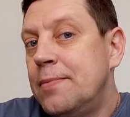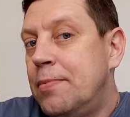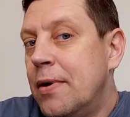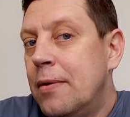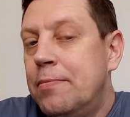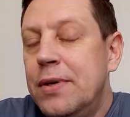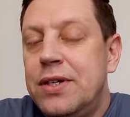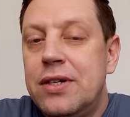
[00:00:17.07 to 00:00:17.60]
бы,
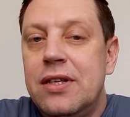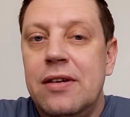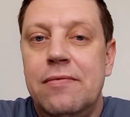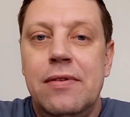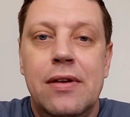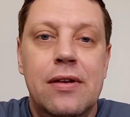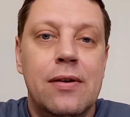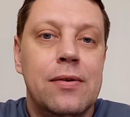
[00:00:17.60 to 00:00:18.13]
обычное
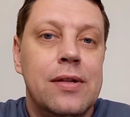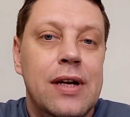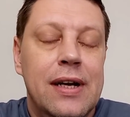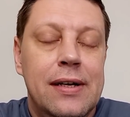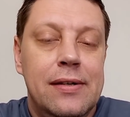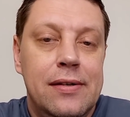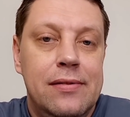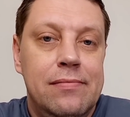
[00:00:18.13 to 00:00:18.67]
видео,
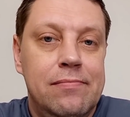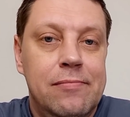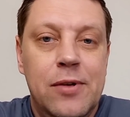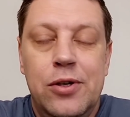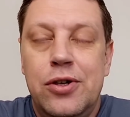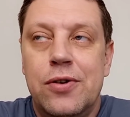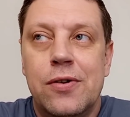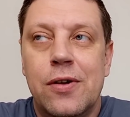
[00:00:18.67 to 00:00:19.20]
да?
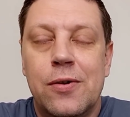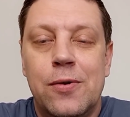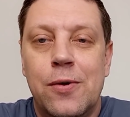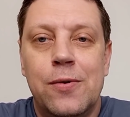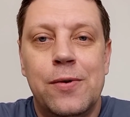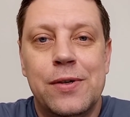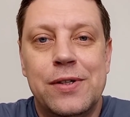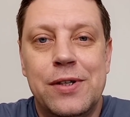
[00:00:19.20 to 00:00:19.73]
Ничего
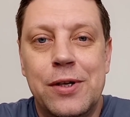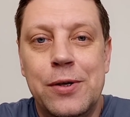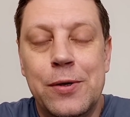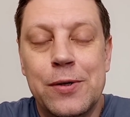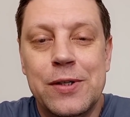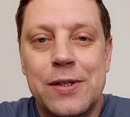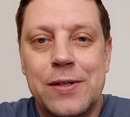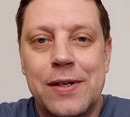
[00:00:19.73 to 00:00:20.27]
такого
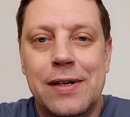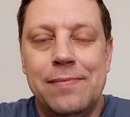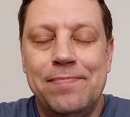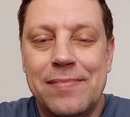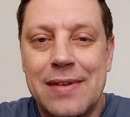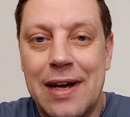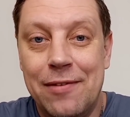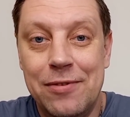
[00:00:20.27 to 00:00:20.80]
серьезного.
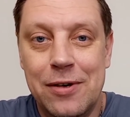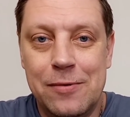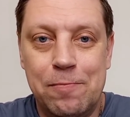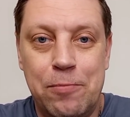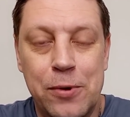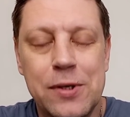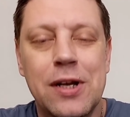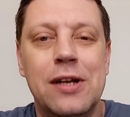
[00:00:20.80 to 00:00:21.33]
А вы
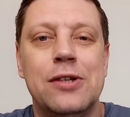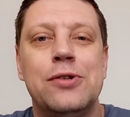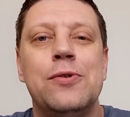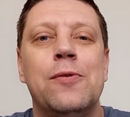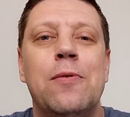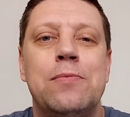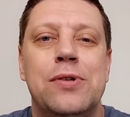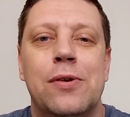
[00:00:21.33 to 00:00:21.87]
поняли, что
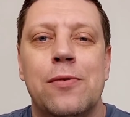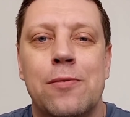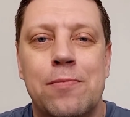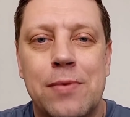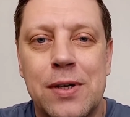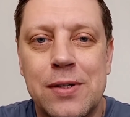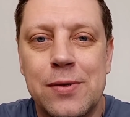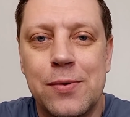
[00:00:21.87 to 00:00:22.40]
вообще тут
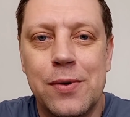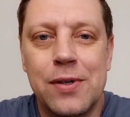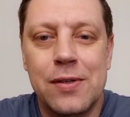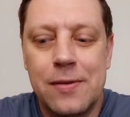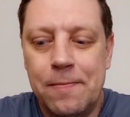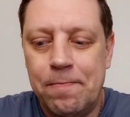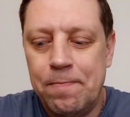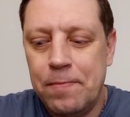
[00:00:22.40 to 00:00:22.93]
происходит?
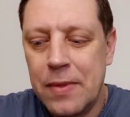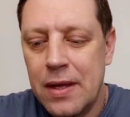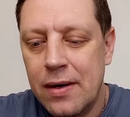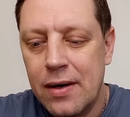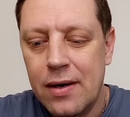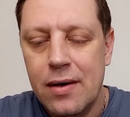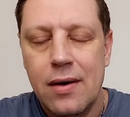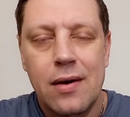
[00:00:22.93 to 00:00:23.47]

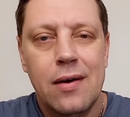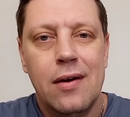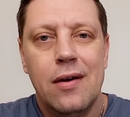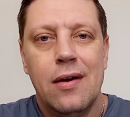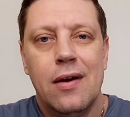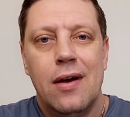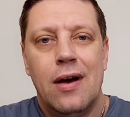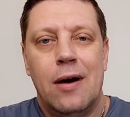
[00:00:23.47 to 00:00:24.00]

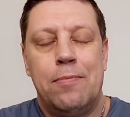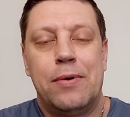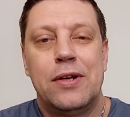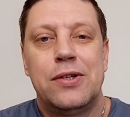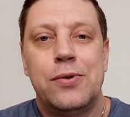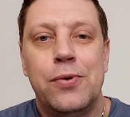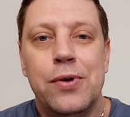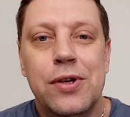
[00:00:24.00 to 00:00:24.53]
А
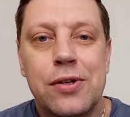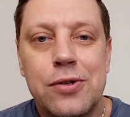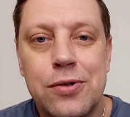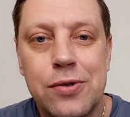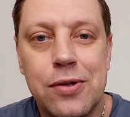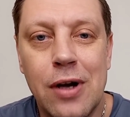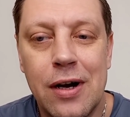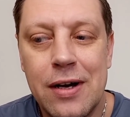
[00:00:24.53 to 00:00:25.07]
происходит
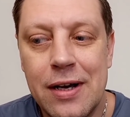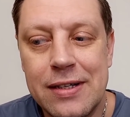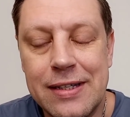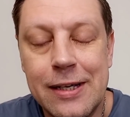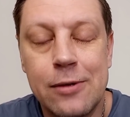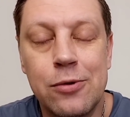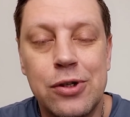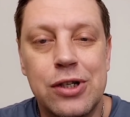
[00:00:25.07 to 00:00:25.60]
э,
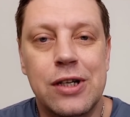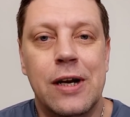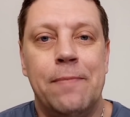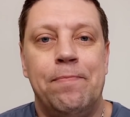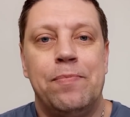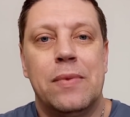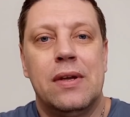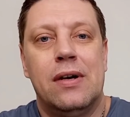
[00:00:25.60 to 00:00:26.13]
следующее.
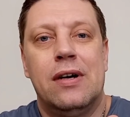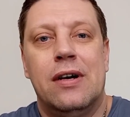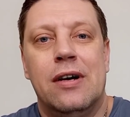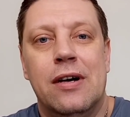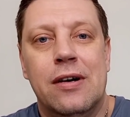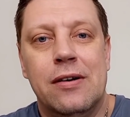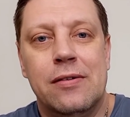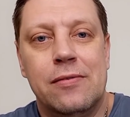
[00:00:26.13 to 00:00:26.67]

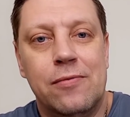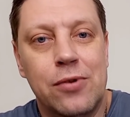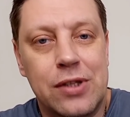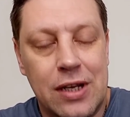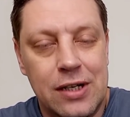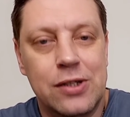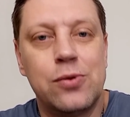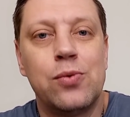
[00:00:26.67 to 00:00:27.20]
Э, вот
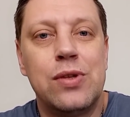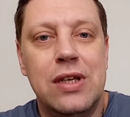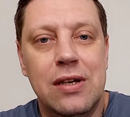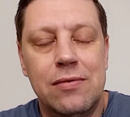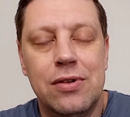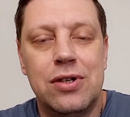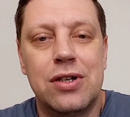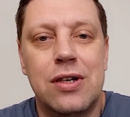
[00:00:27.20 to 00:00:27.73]
растут
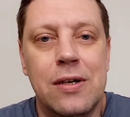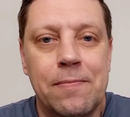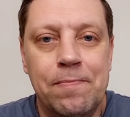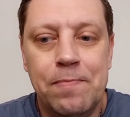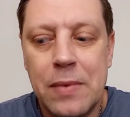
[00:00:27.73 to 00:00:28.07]
девочки,